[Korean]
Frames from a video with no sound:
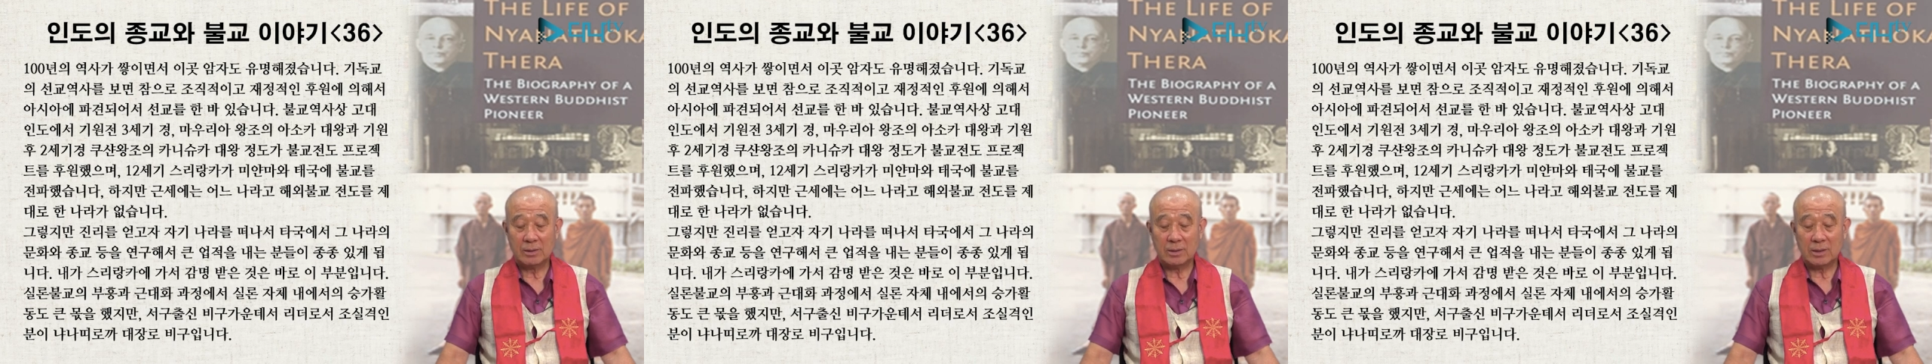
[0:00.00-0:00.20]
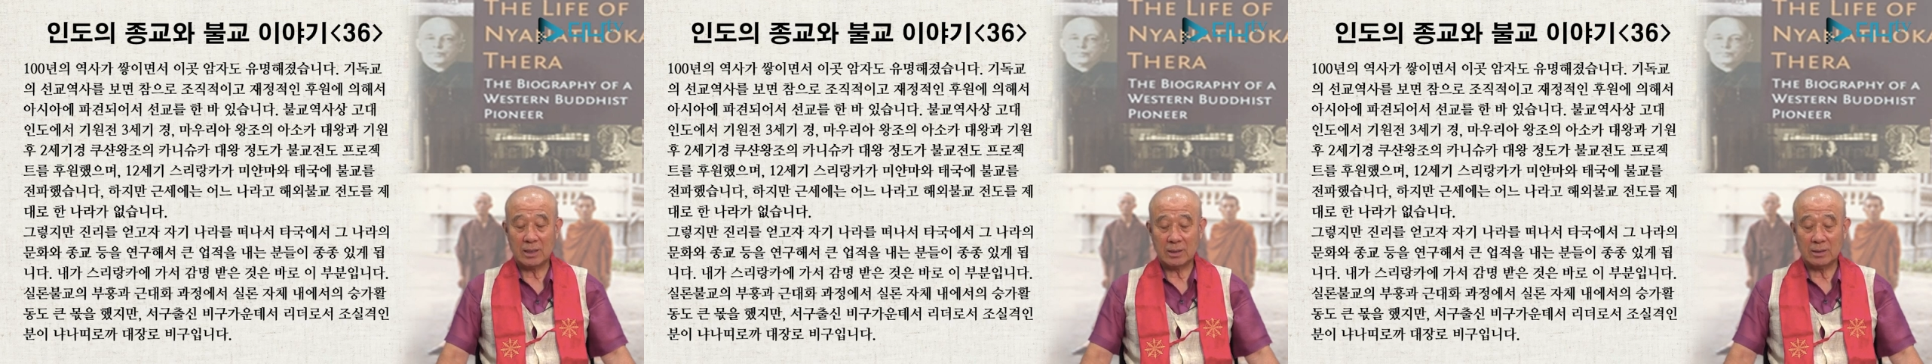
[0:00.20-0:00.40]

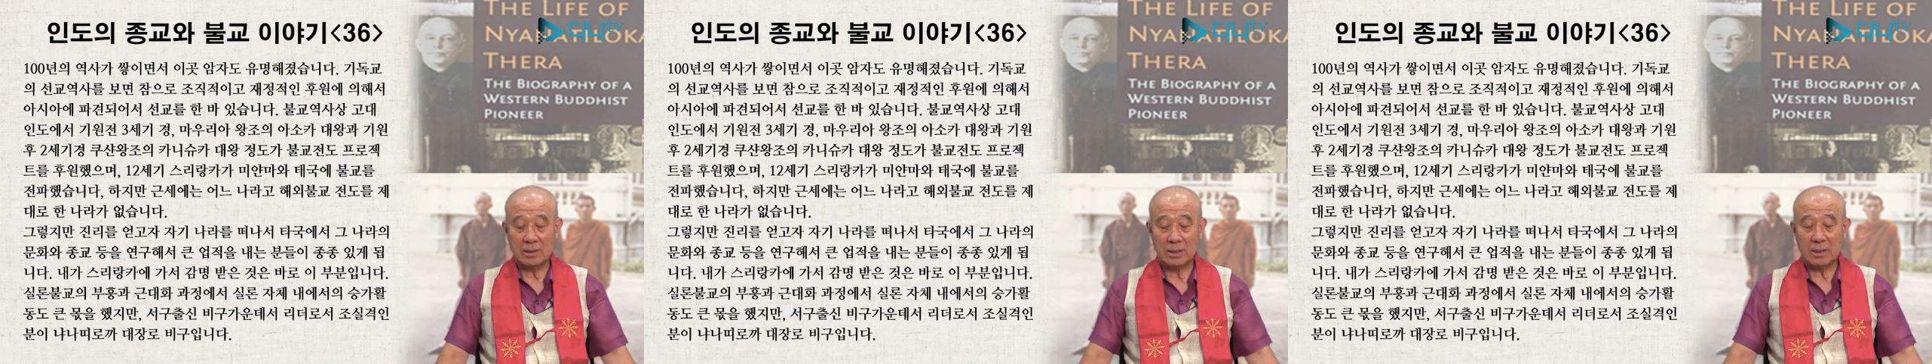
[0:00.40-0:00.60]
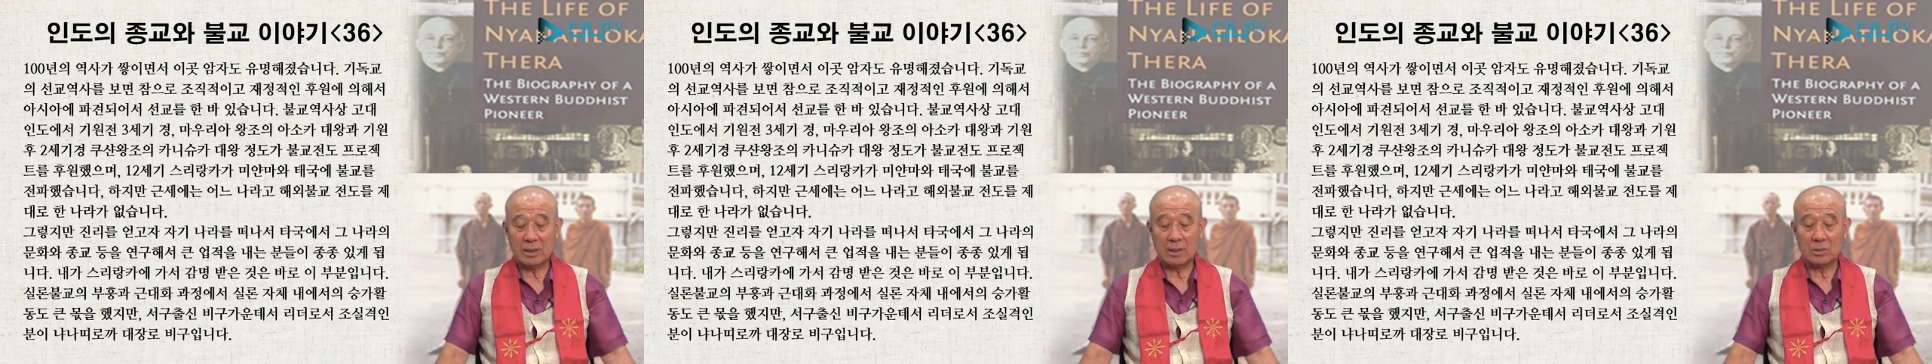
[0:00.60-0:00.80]
다른
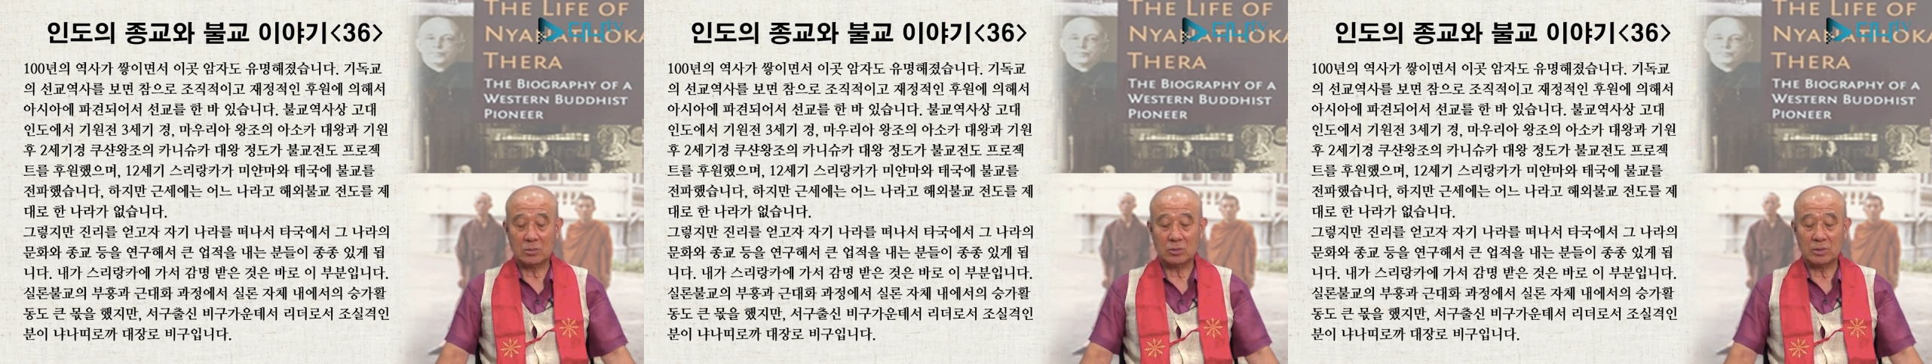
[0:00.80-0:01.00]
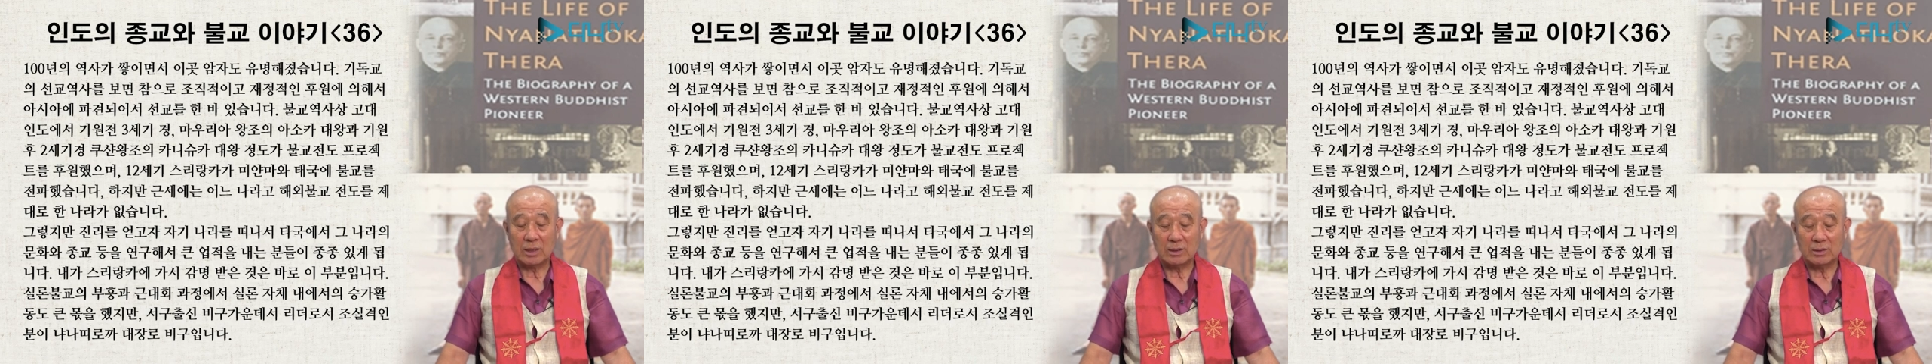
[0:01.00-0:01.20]

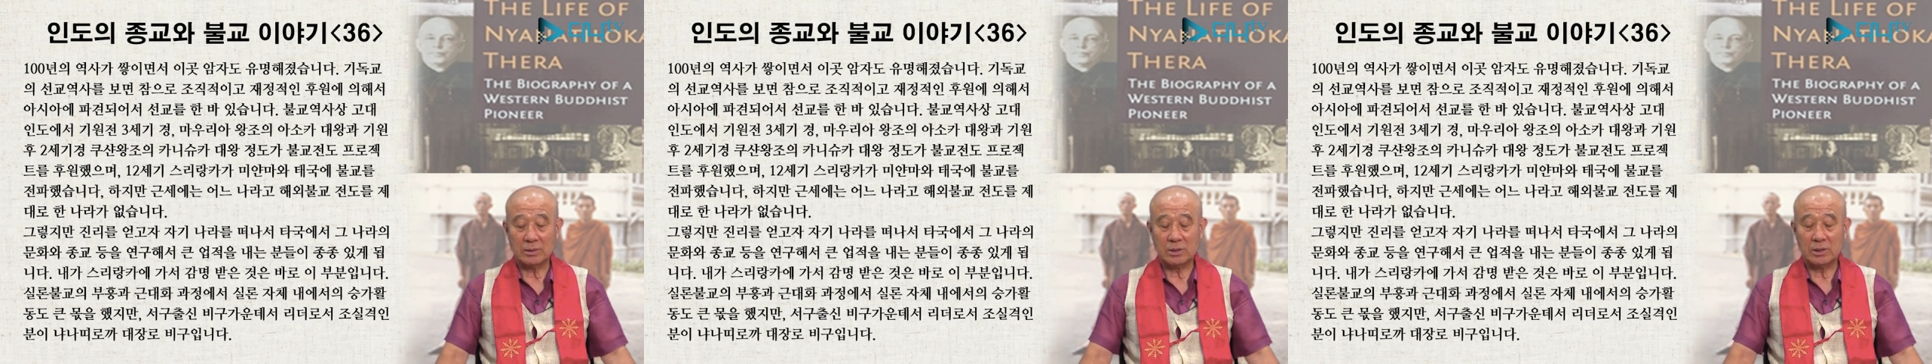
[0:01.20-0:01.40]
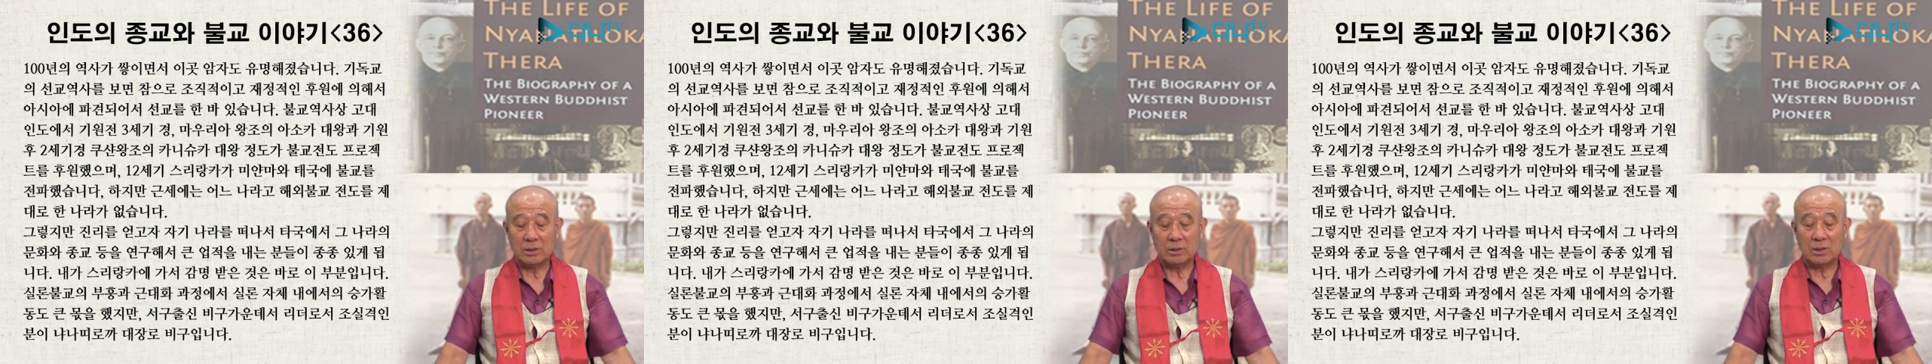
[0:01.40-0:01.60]
나라의또
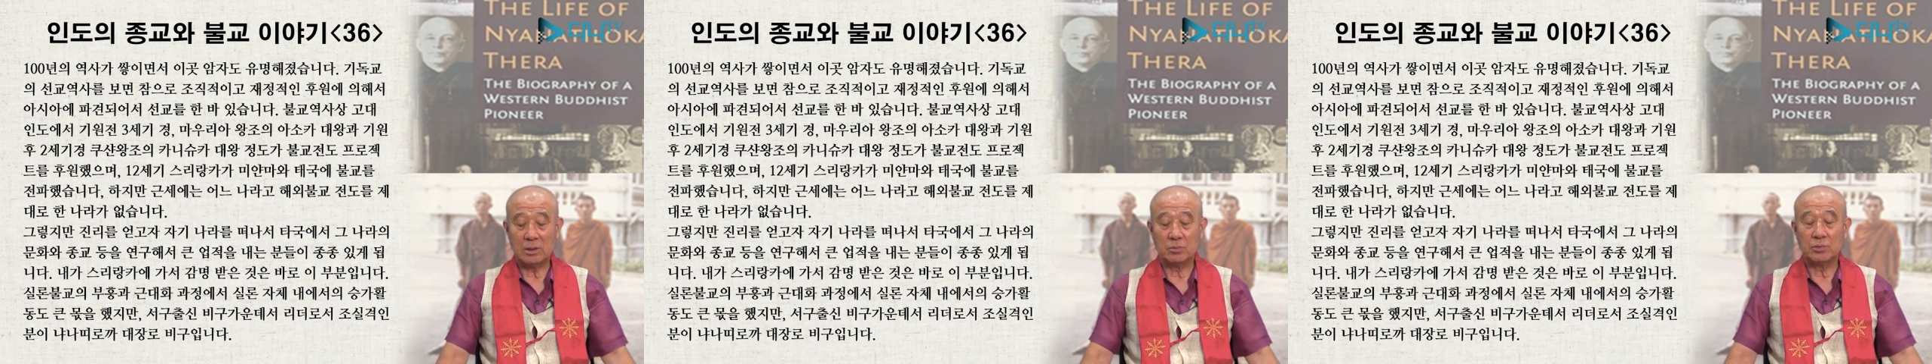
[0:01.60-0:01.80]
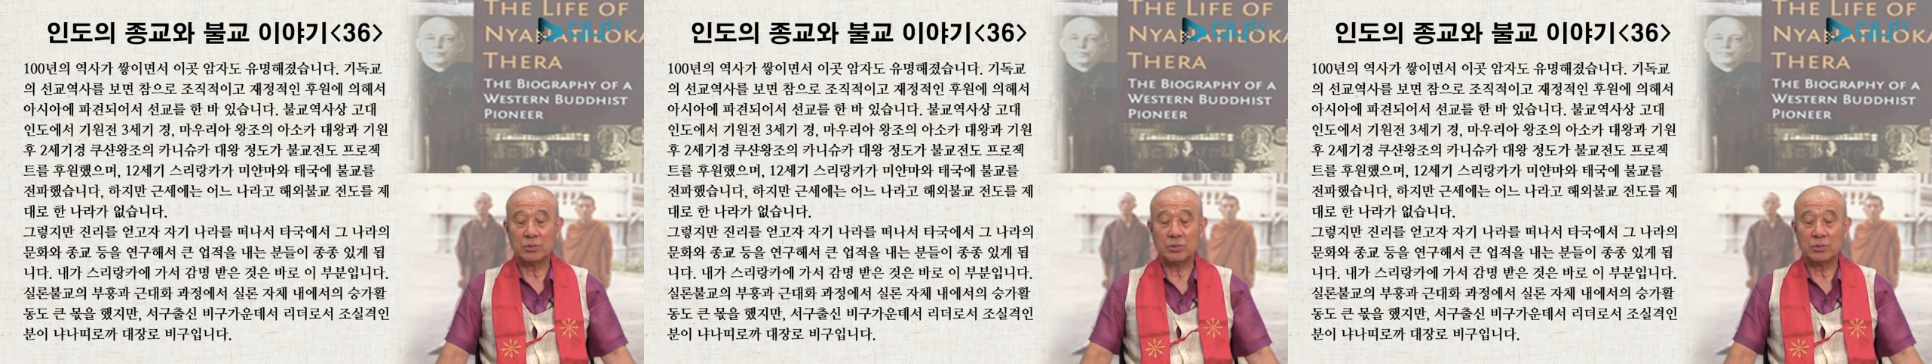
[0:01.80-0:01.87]
다른 지역의